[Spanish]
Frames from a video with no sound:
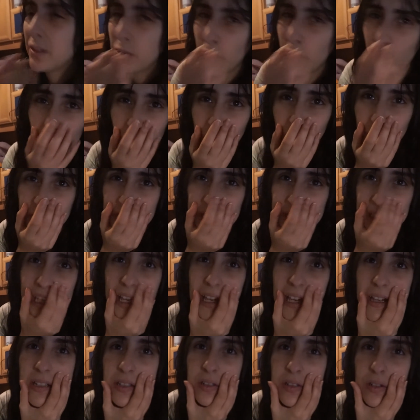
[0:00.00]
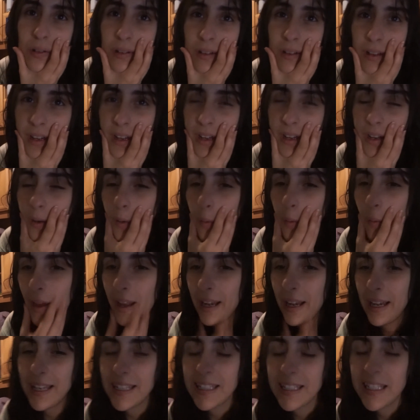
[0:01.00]
todos los días, son
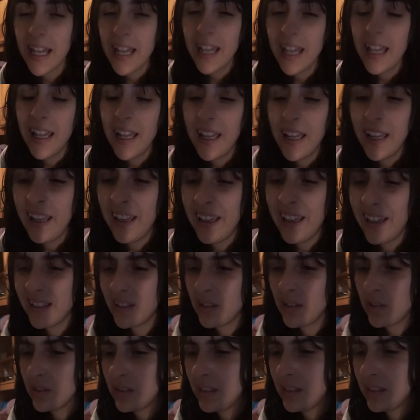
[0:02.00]
iguales. Estos